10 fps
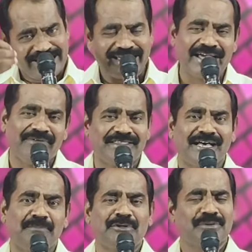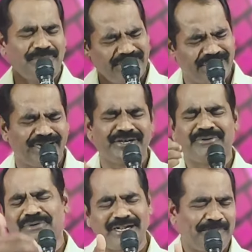இங்கே வந்தால் போதும் நான்
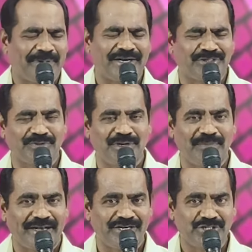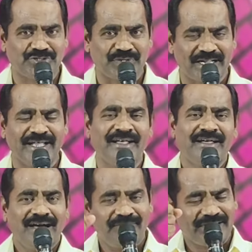உங்களை பார்த்து கொள்வேன் என்று சொல்லி
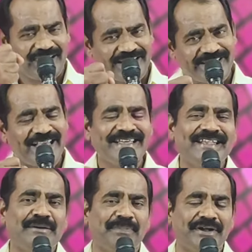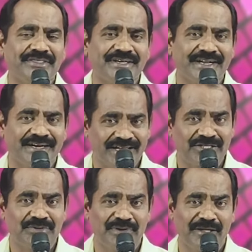அவர்களை தைரியப்படுத்துகிறான்
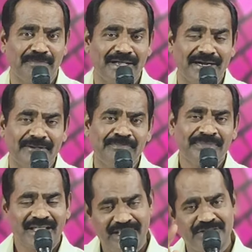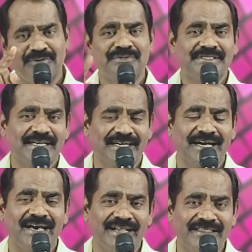கர்த்தருடைய பிள்ளைகளை ஏதோ சில
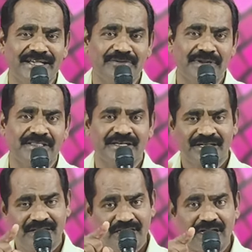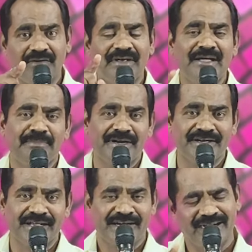காரியத்தை குறித்து
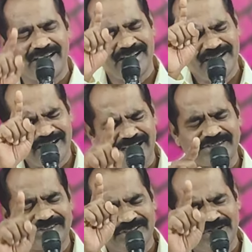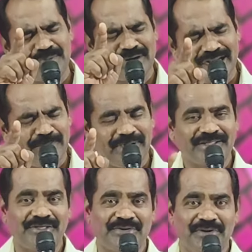கவலைப்படுகிறீர்களா கர்த்தர் உங்களை
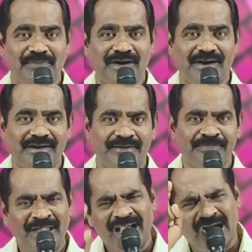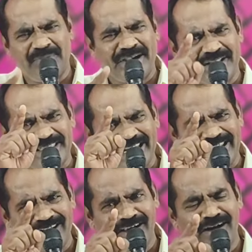பார்த்து கொள்வார் அவரிடத்தில்
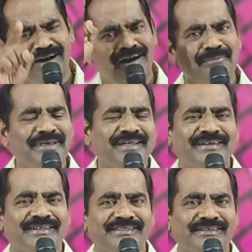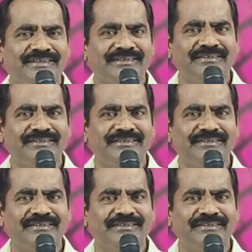எல்லாம் இருக்கிறது